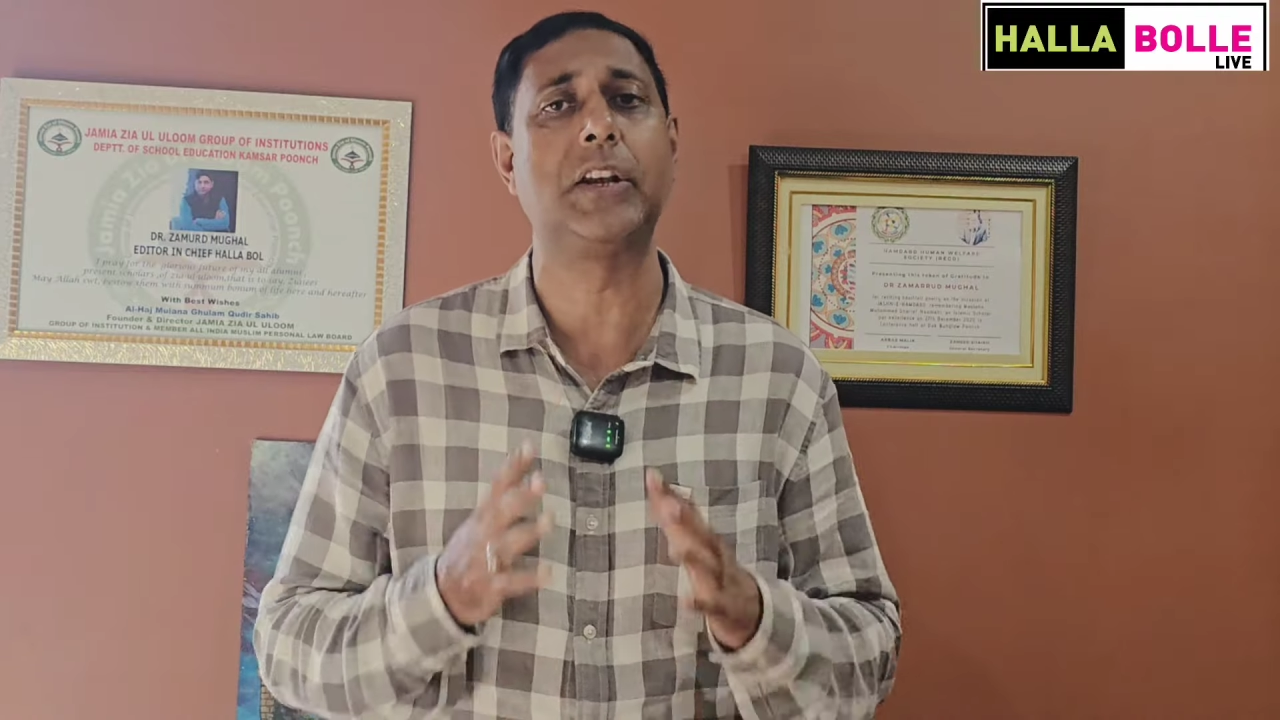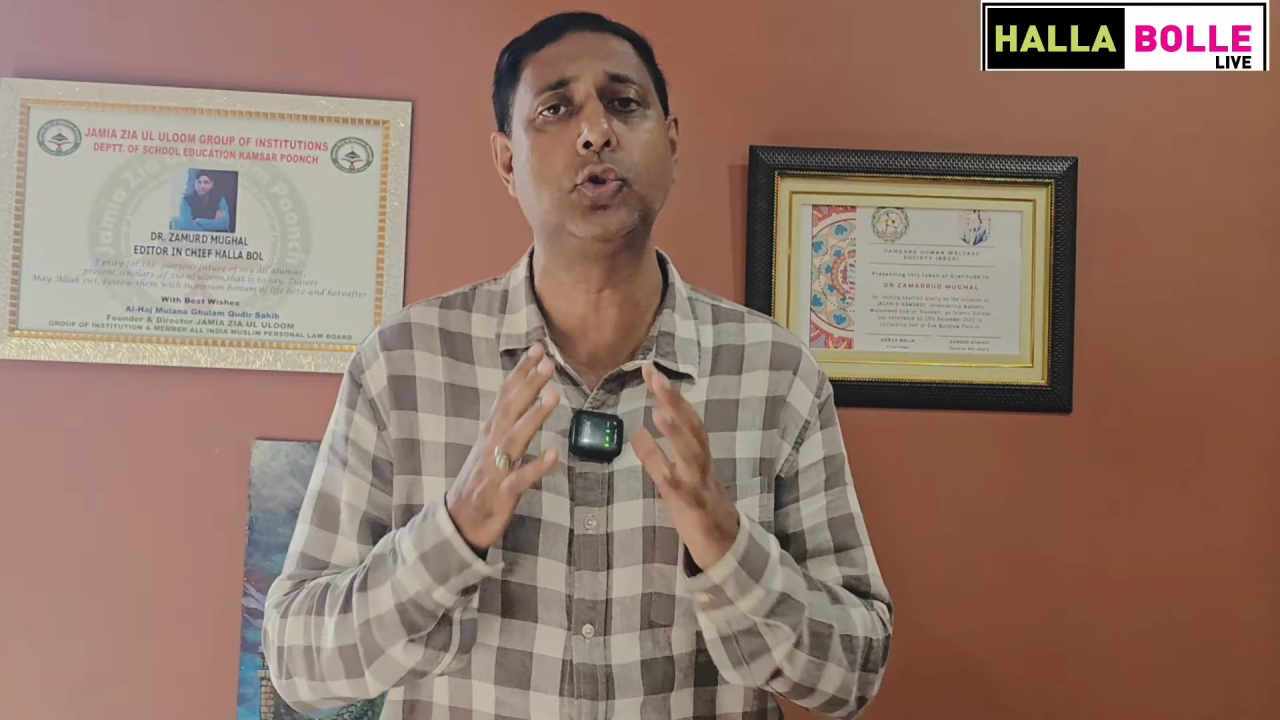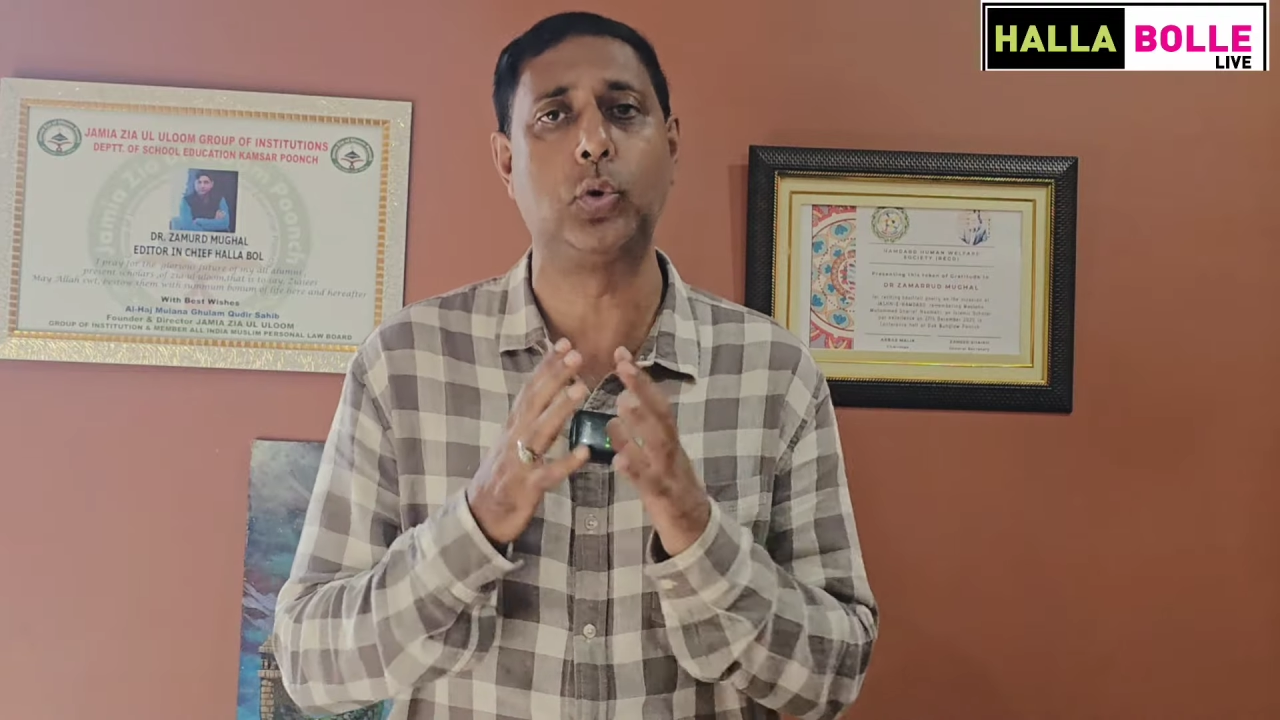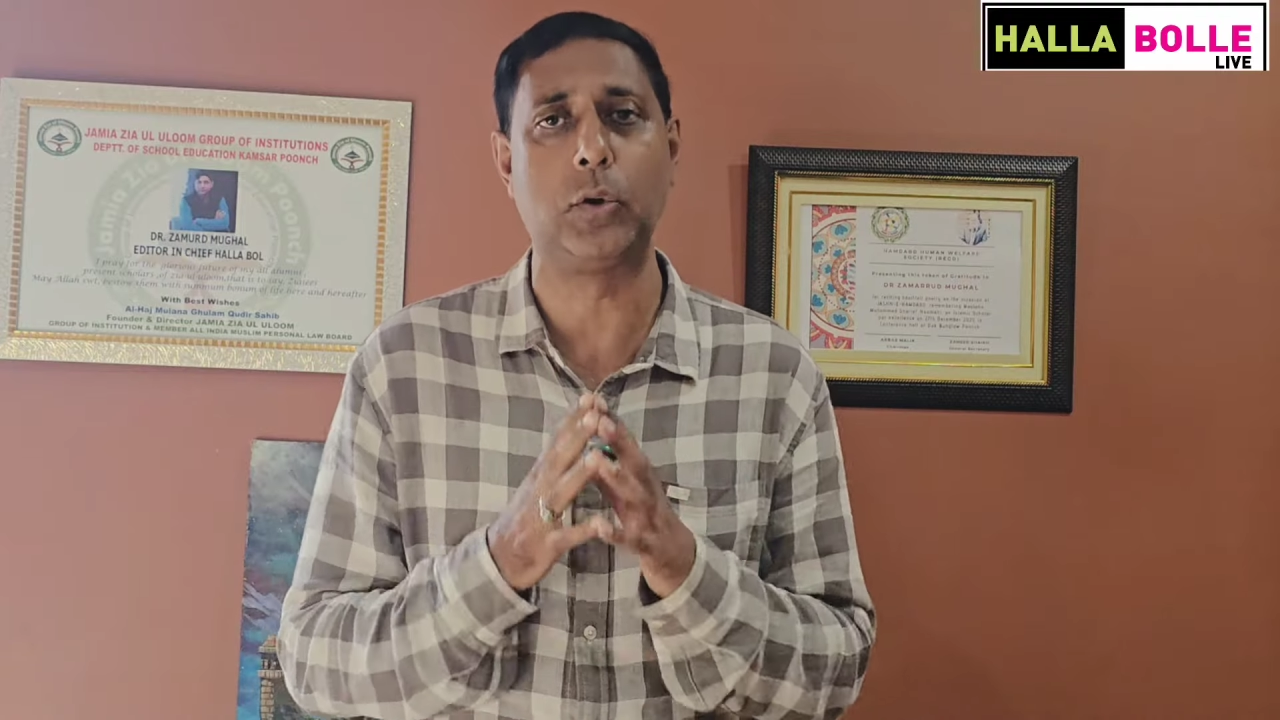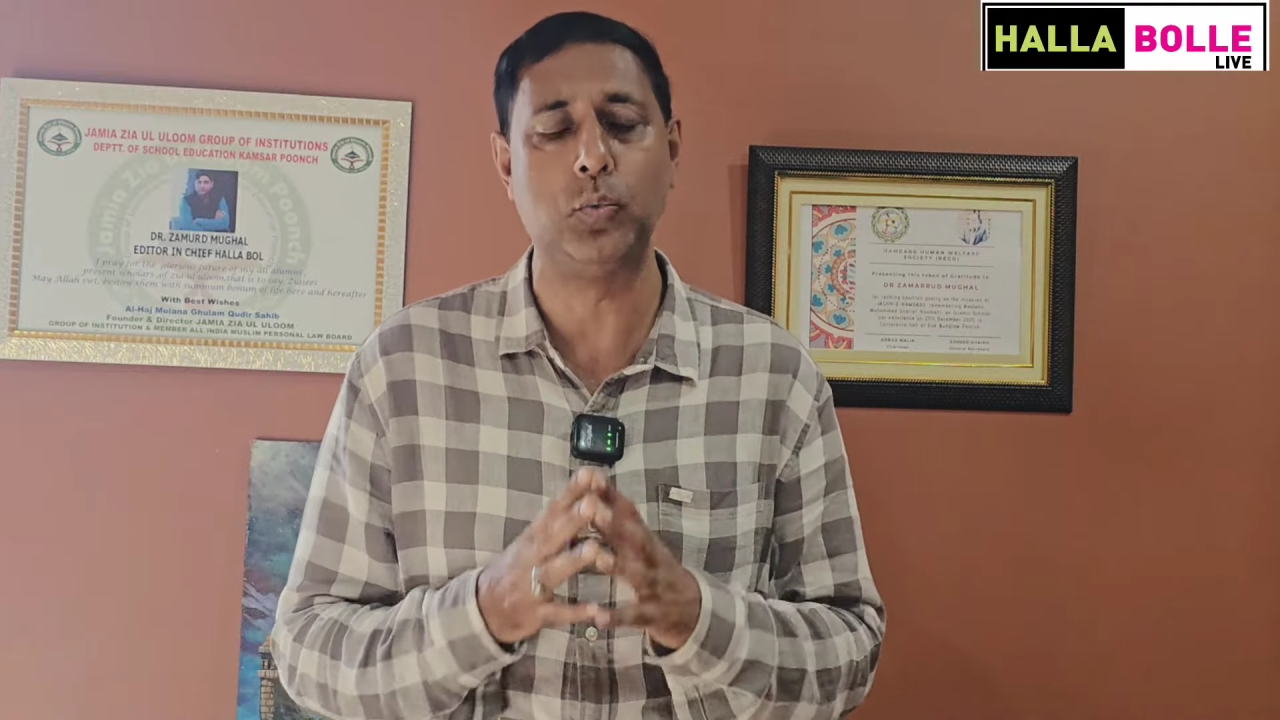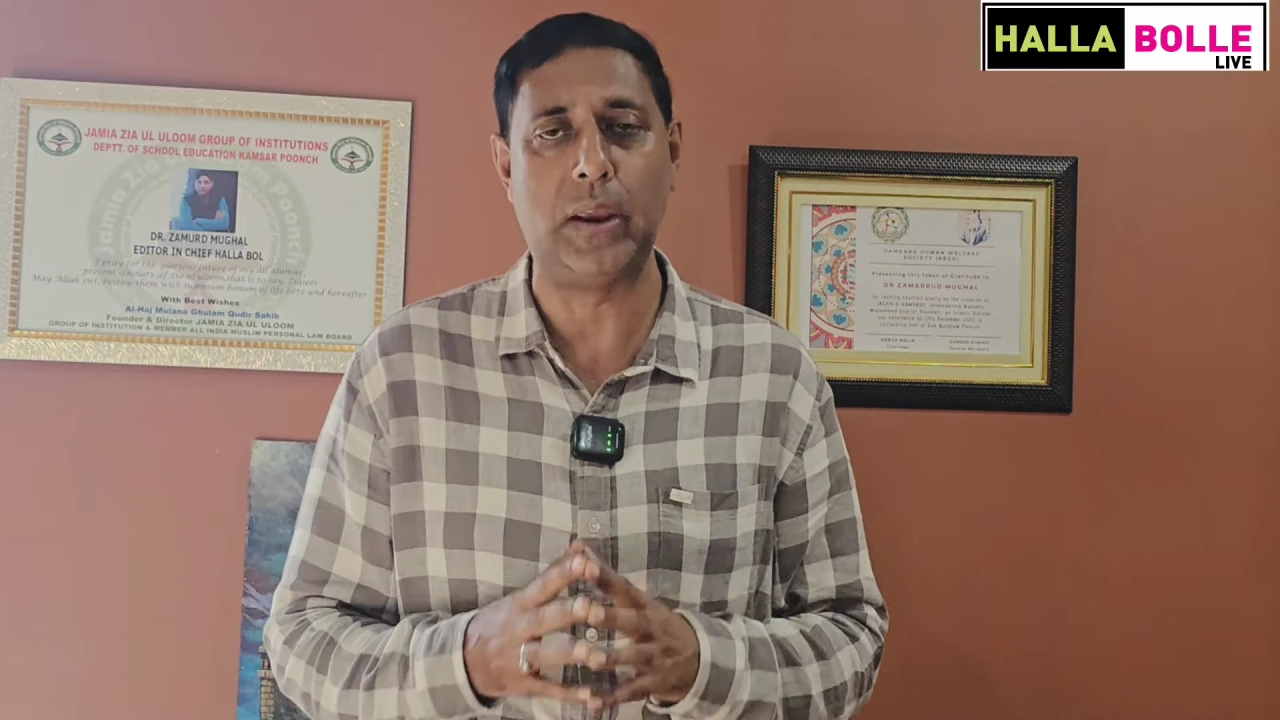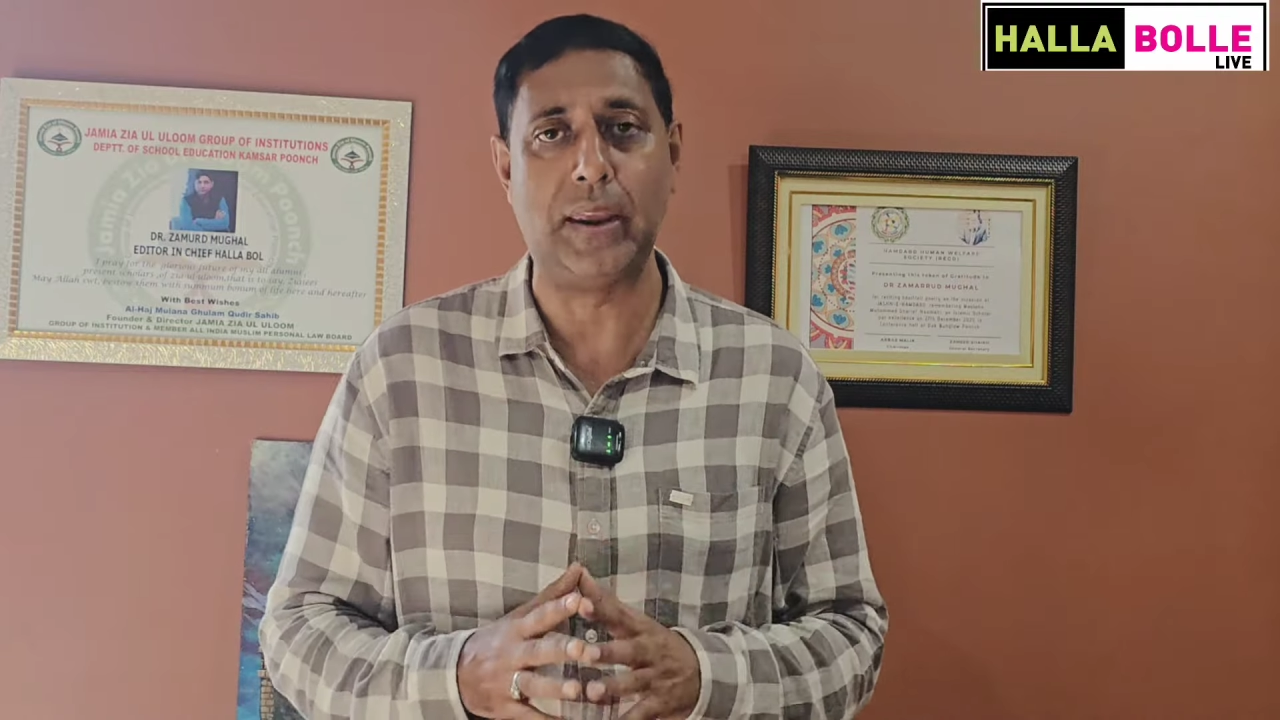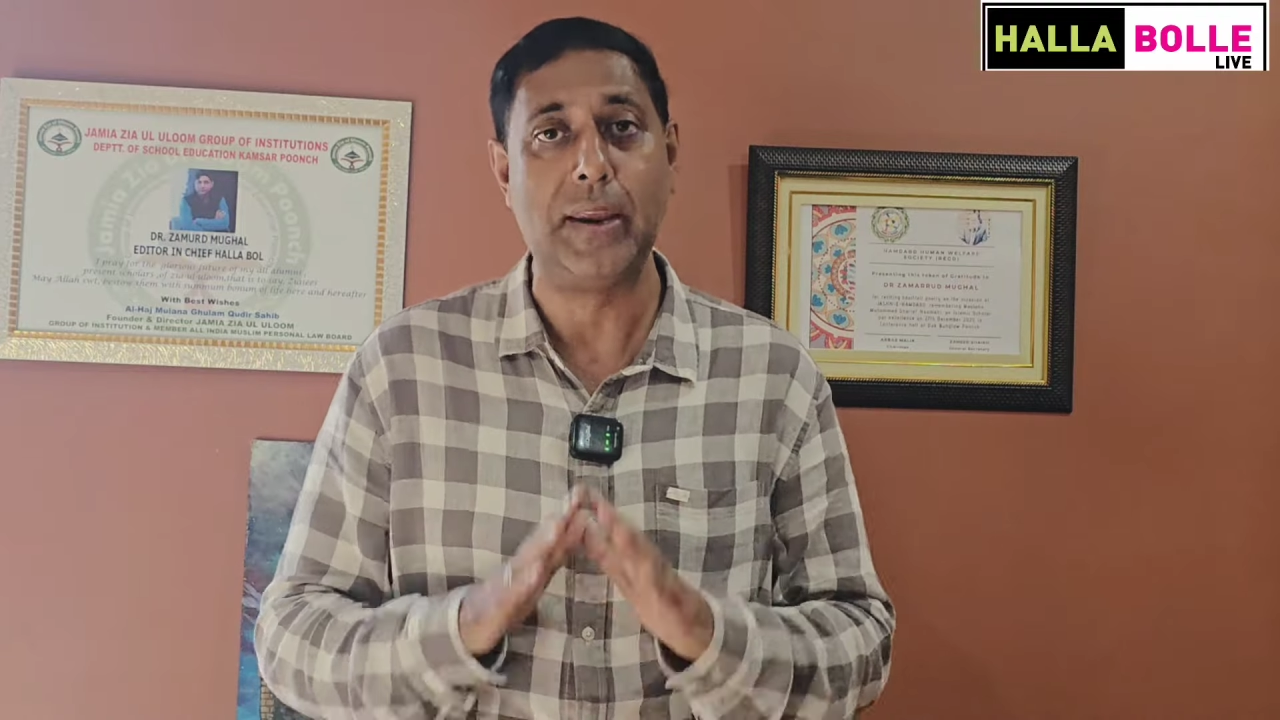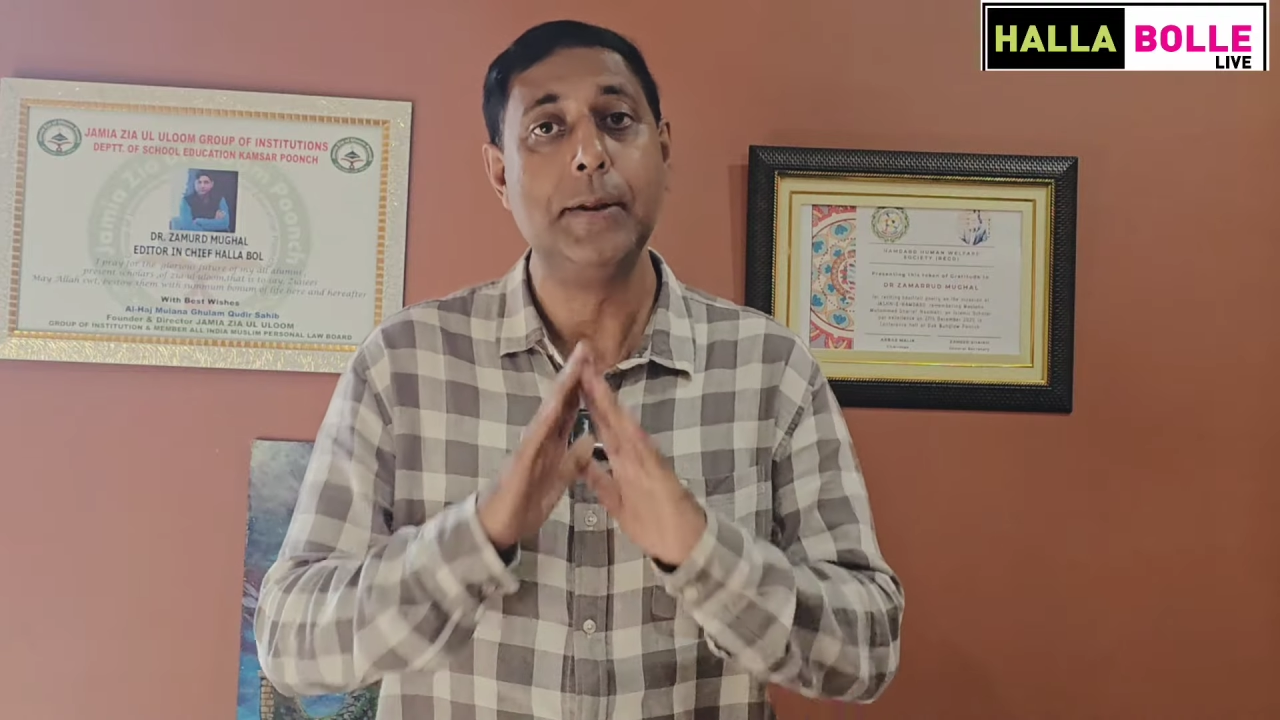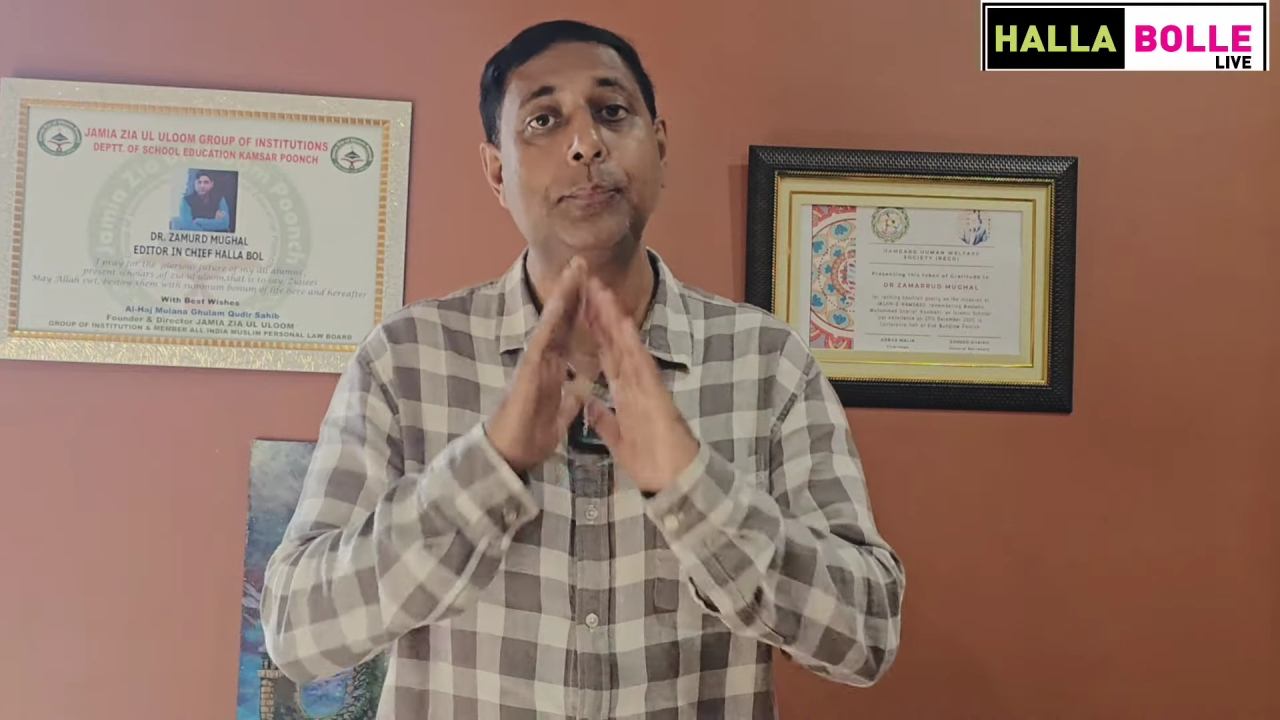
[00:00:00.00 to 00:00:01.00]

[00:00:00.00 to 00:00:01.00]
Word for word: साथ जुड़े हुए हैं